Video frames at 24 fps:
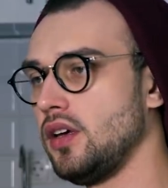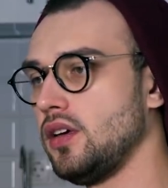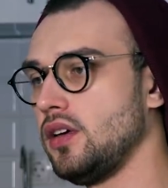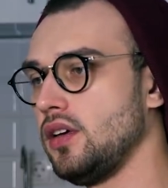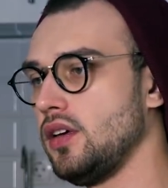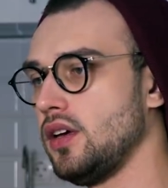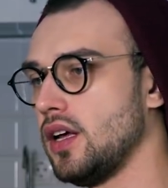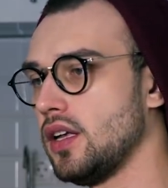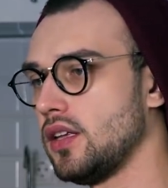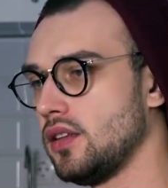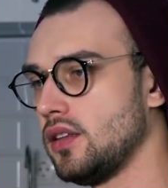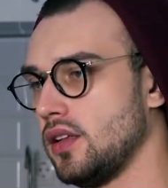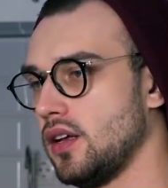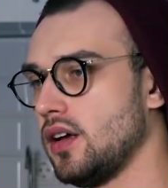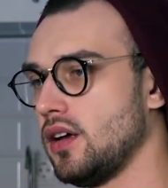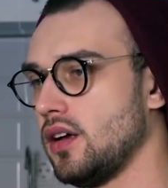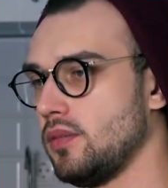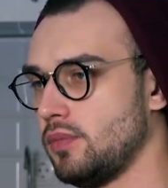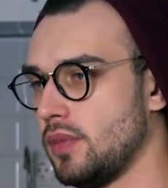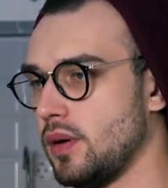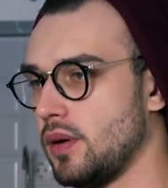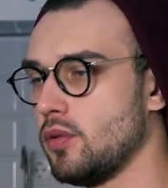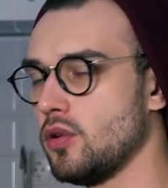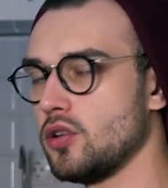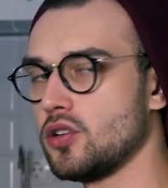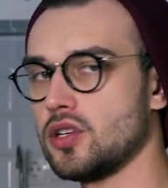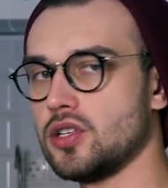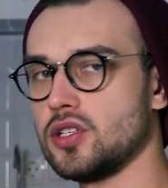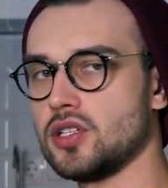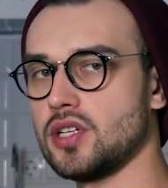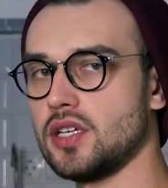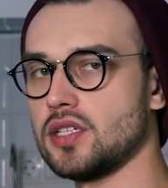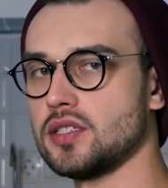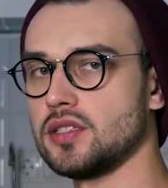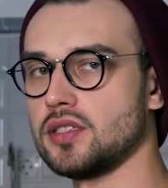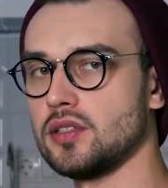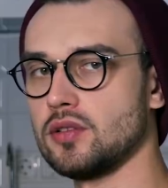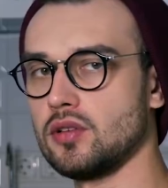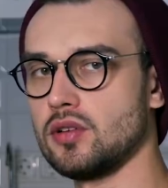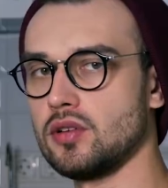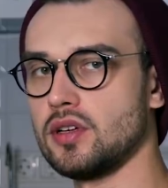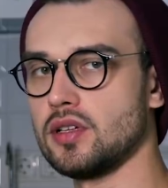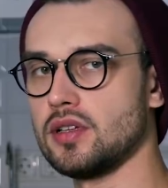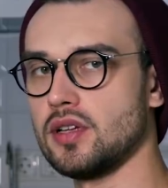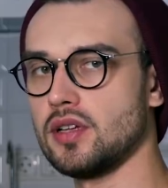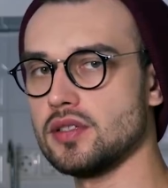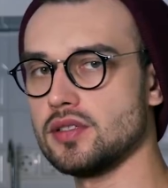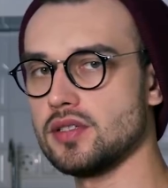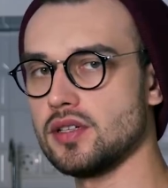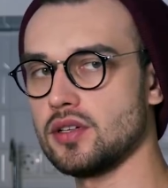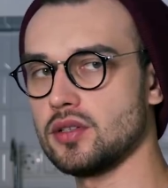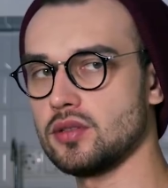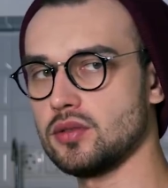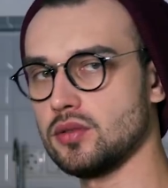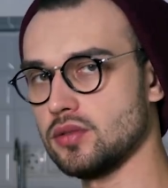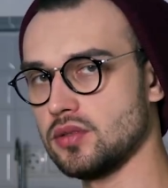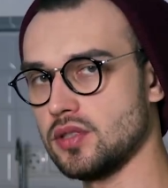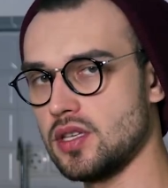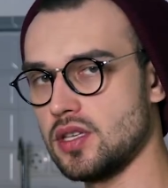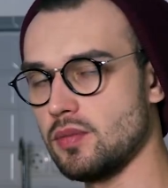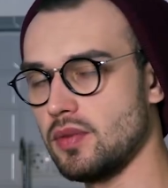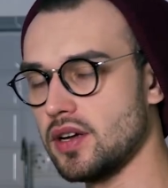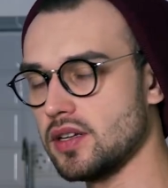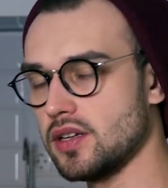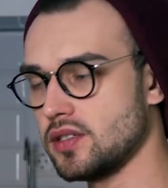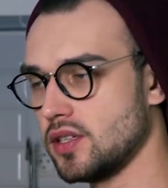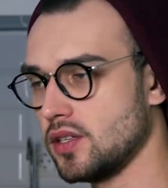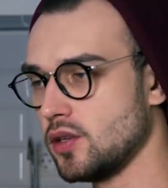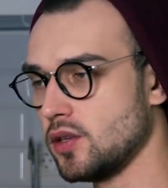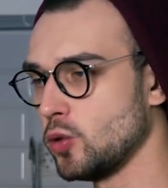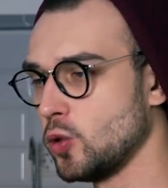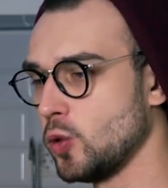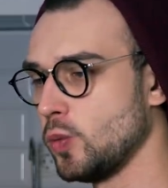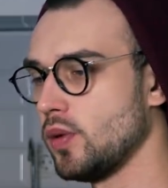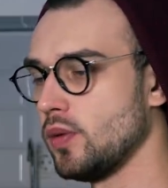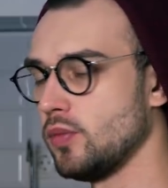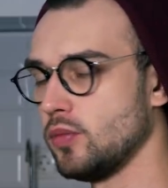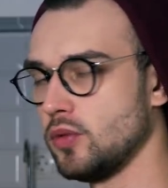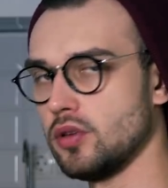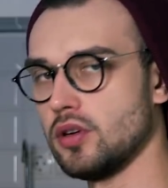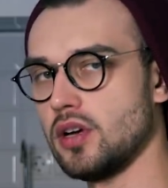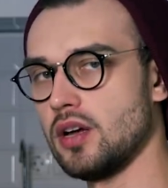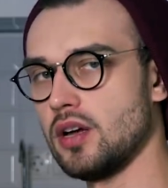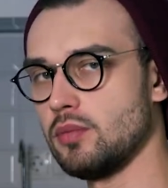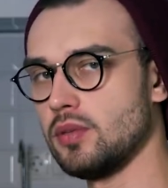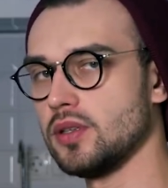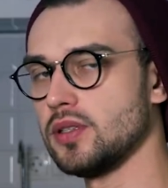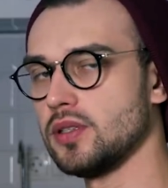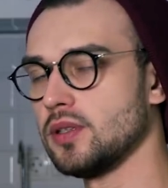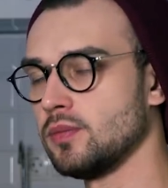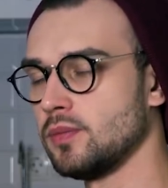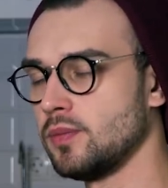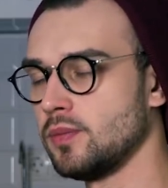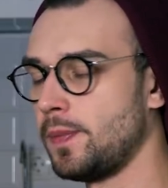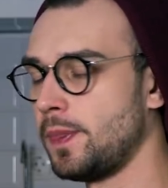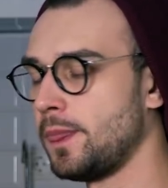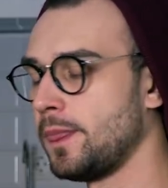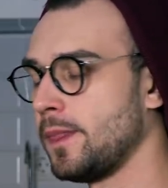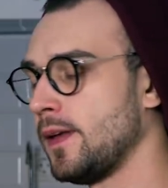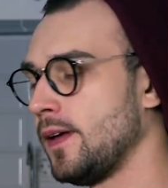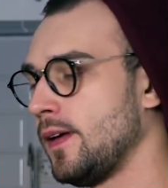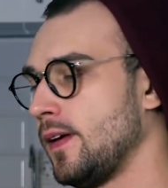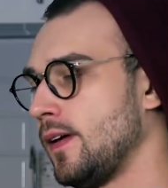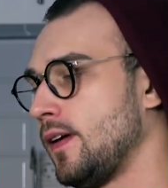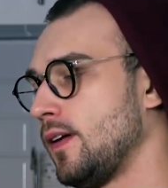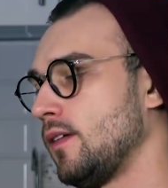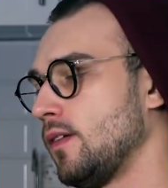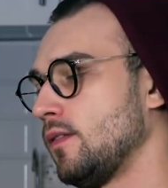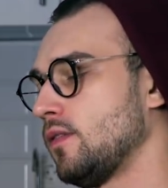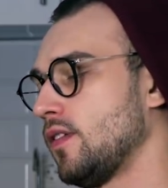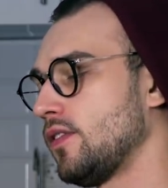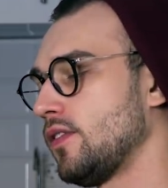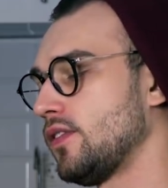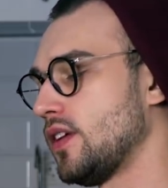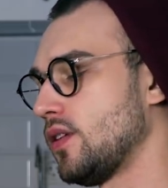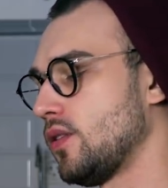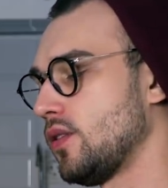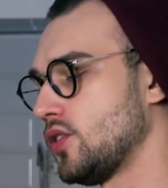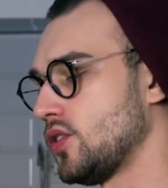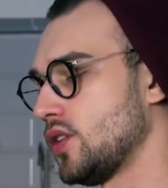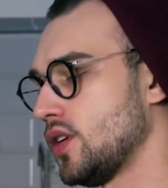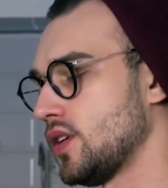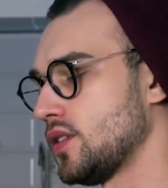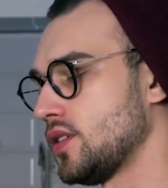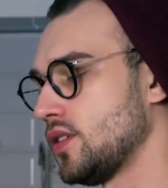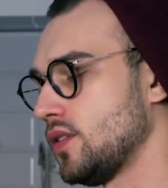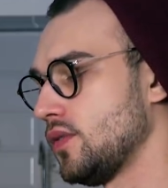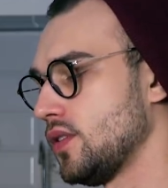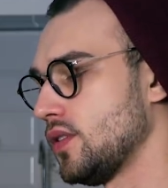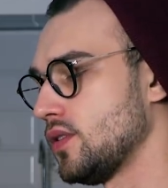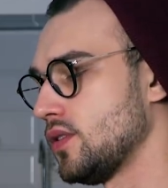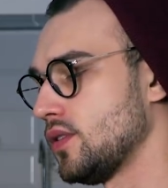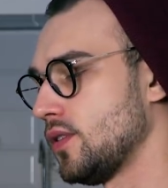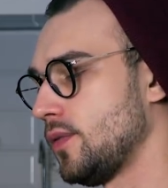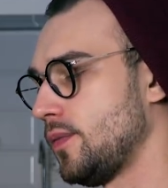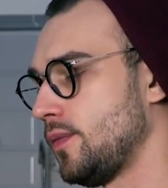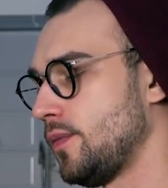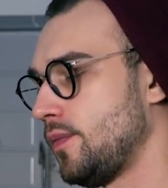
И одна, по большей части, только для тех, кто занимается Ютубом, но об этом во второй части видео.